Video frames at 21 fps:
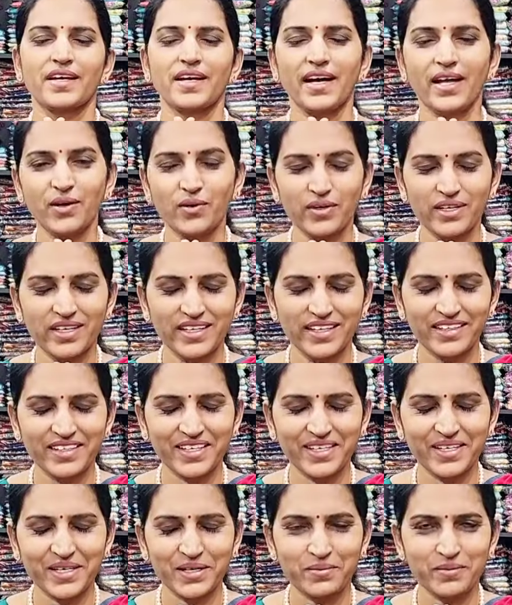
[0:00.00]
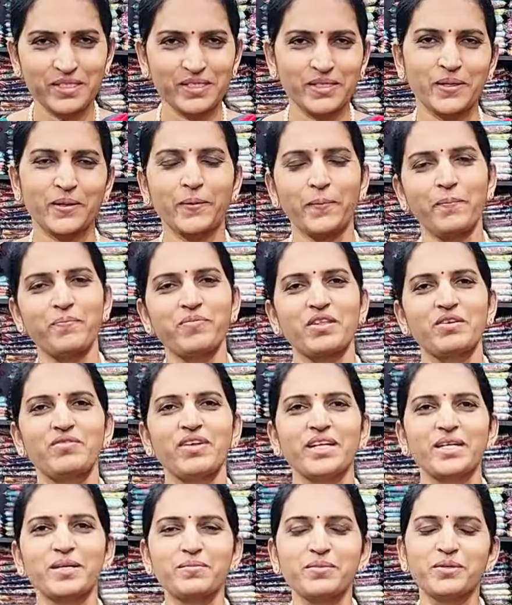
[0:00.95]
హలో అండి అందరికీ నమస్కారం
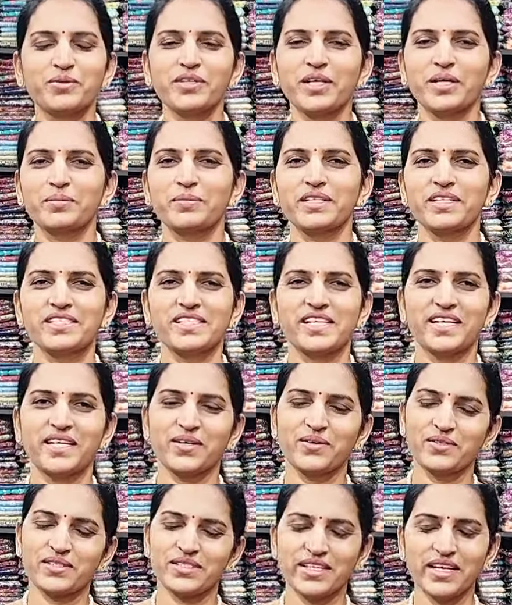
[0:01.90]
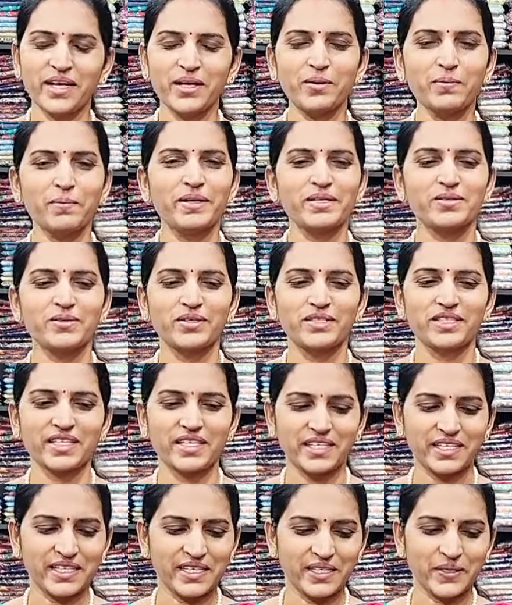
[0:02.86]
వెల్కమ్ టు నర్మదా సరియోస్ నేను మీ
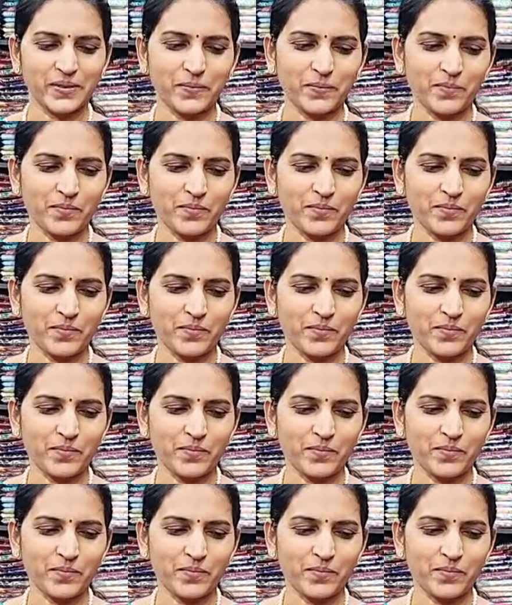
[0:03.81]
రెడ్డి